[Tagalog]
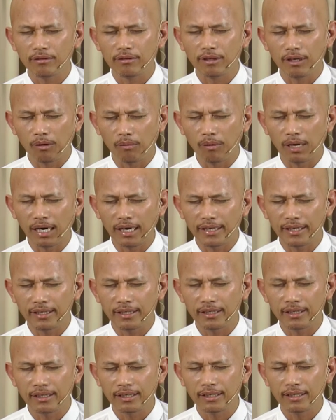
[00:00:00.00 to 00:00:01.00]

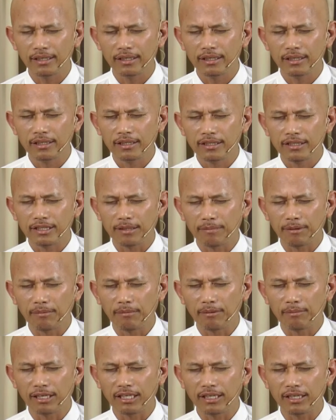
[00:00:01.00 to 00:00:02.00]
gawain sa
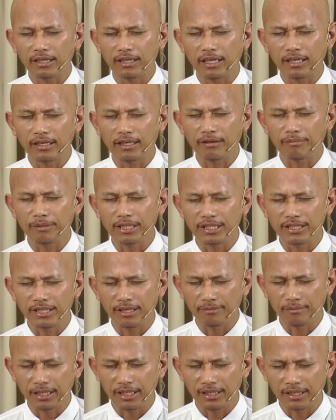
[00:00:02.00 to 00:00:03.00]
pamamagitan ng media
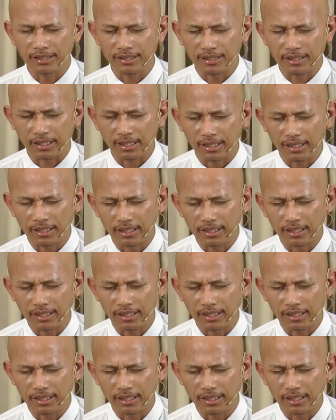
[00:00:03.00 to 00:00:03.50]
ministry.